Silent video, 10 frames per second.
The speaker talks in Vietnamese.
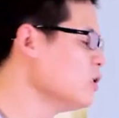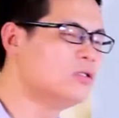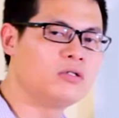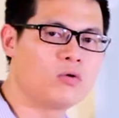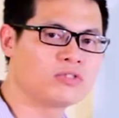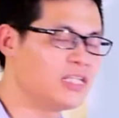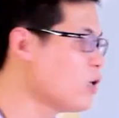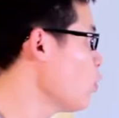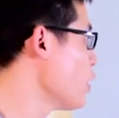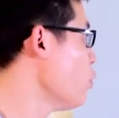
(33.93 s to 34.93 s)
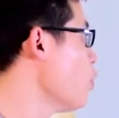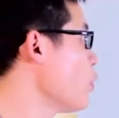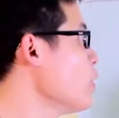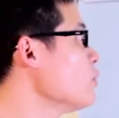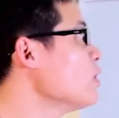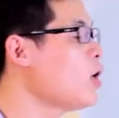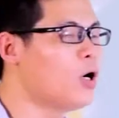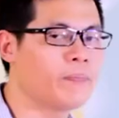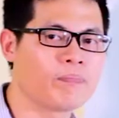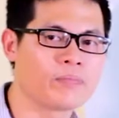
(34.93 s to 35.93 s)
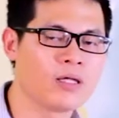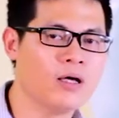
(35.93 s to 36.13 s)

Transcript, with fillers: tư cũng chính là cổ đông của quỹ đầu tư đó.